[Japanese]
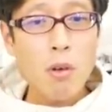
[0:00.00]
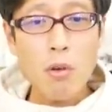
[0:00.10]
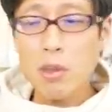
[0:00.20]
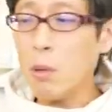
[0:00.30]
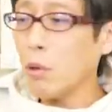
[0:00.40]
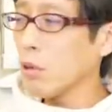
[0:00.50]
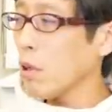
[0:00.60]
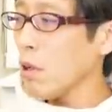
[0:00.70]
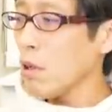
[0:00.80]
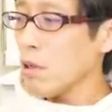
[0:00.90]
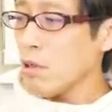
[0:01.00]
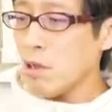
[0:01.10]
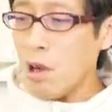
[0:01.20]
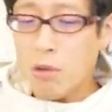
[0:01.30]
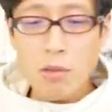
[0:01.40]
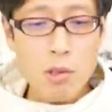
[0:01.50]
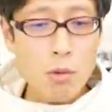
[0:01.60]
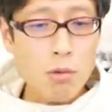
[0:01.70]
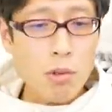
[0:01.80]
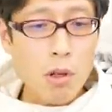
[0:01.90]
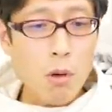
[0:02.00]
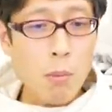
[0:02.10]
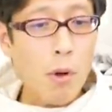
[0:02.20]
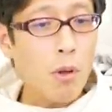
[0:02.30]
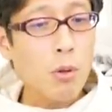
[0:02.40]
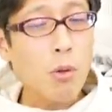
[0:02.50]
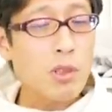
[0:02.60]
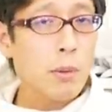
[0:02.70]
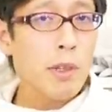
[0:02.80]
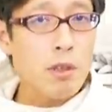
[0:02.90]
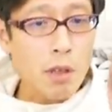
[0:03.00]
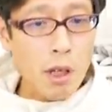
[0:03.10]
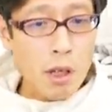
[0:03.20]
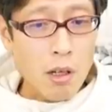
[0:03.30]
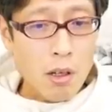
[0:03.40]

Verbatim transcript: こんなもんね地位確認の訴えをポーンと起こせばいいじゃない。